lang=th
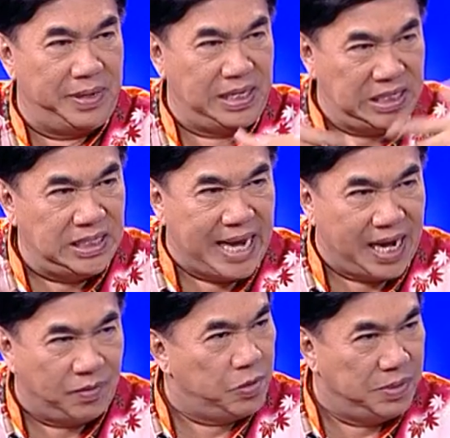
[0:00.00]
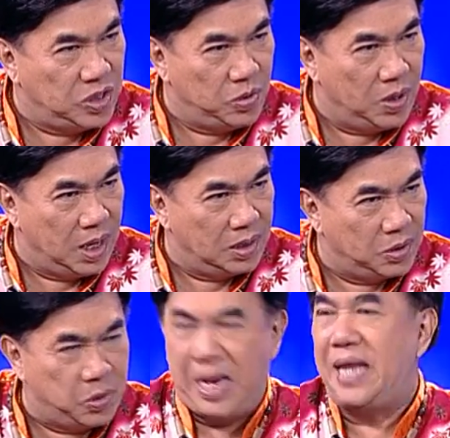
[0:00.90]
ไม่ได้ชี้แจงเลยว่าคุณไม่ชั่ว
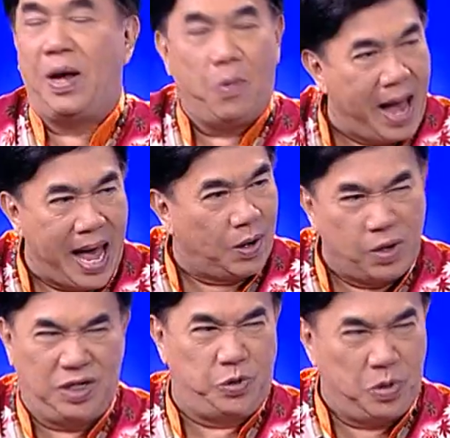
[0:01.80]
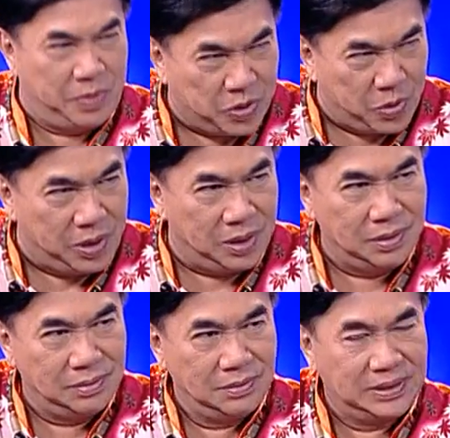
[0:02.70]
คุณได้แต่ว่าคนอื่นชั่วเหมือนคุณ
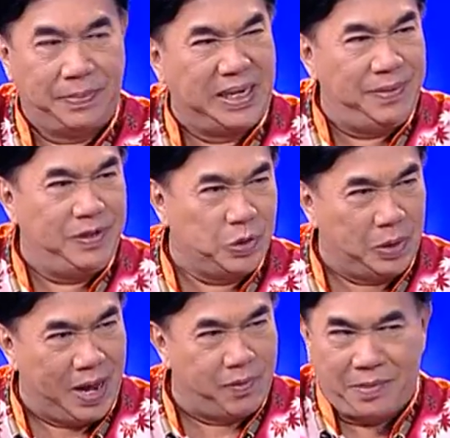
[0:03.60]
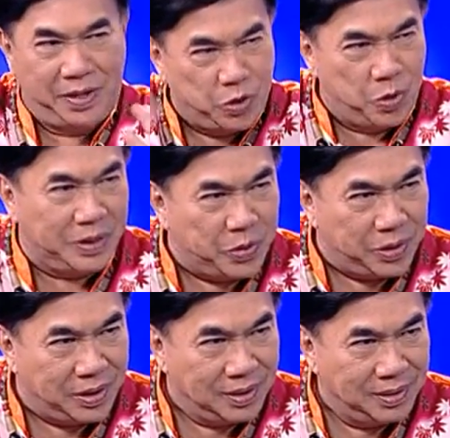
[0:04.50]
ครับแต่บัดนี้พิสูจน์แล้วว่าเขาไม่ได้ชั่วเหมือนคุ
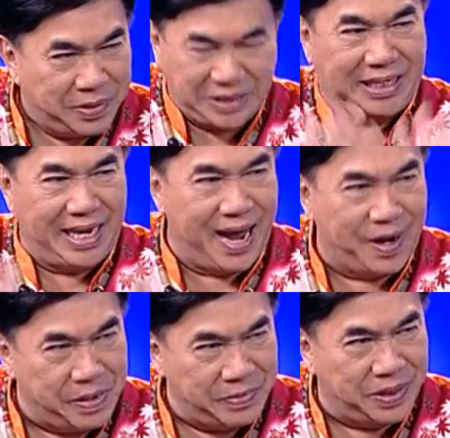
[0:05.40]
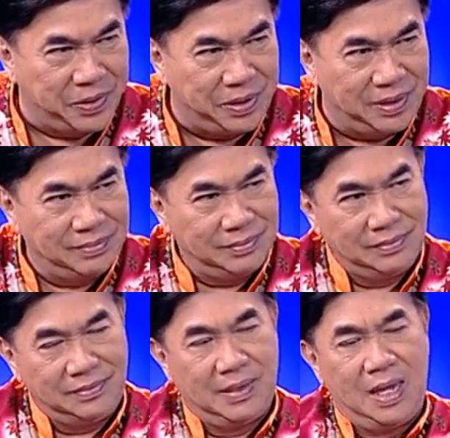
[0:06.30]
ณเพราะเจตนาเขาไม่เหมือนคุณค
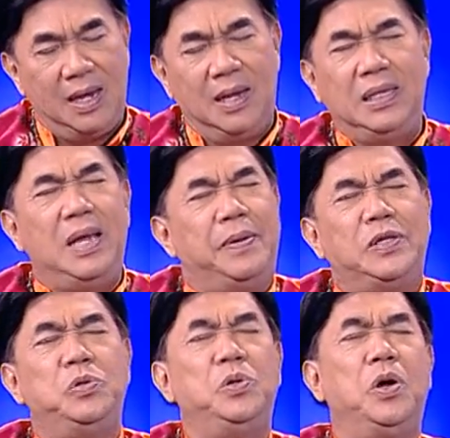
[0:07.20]
รับ อย่าไปสู้ด้ว